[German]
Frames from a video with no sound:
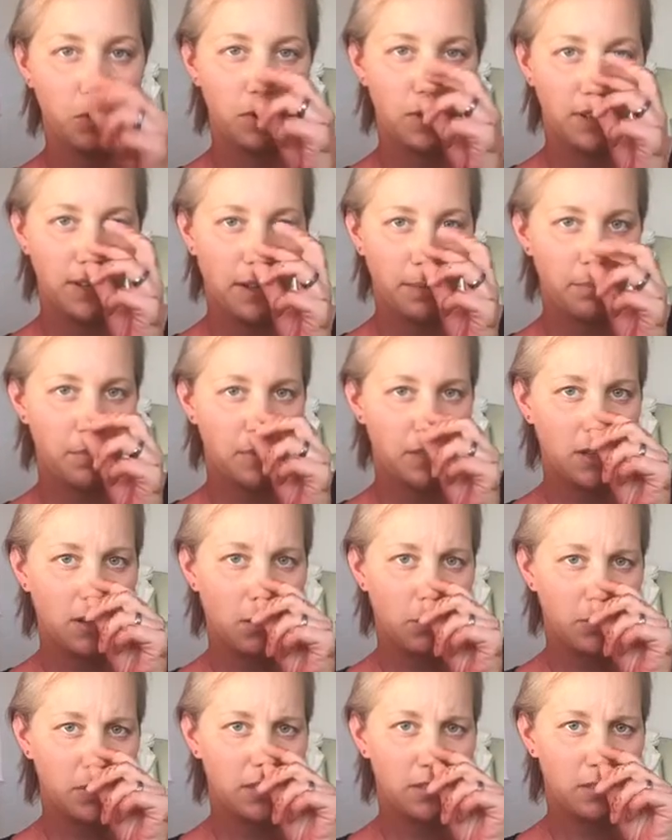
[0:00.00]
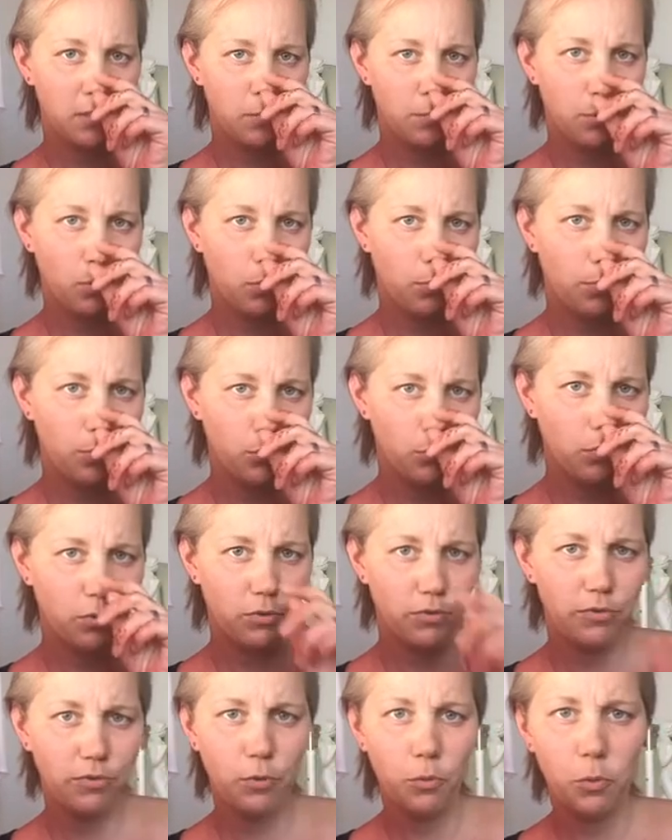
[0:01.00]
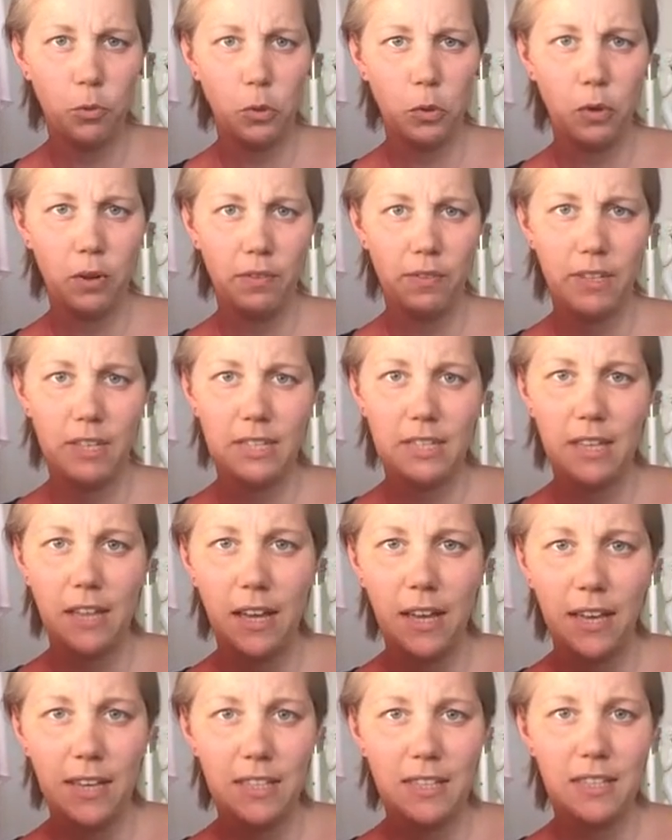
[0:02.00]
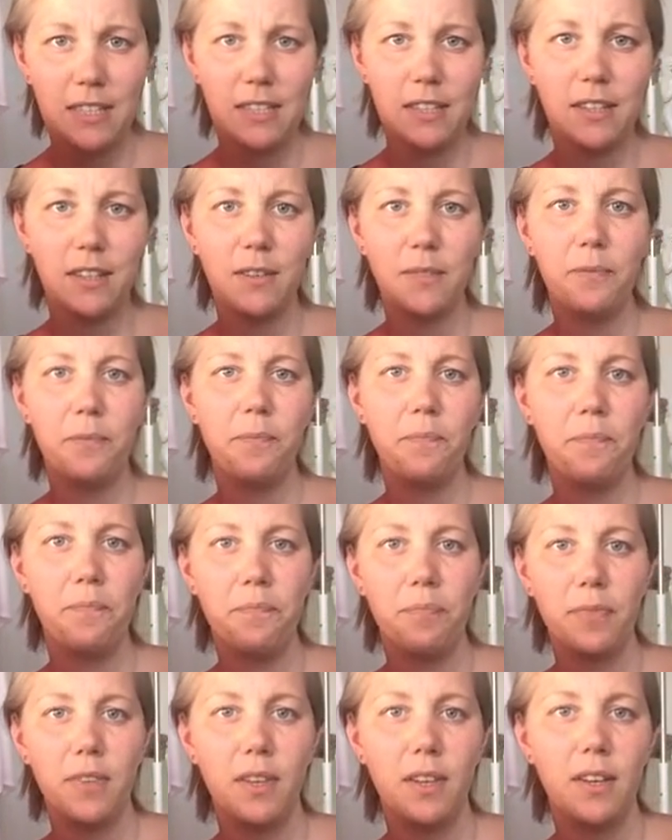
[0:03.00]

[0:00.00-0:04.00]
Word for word: Und da gab es, glaube ich, dieses Propofol oder wie das heißt. Ähm,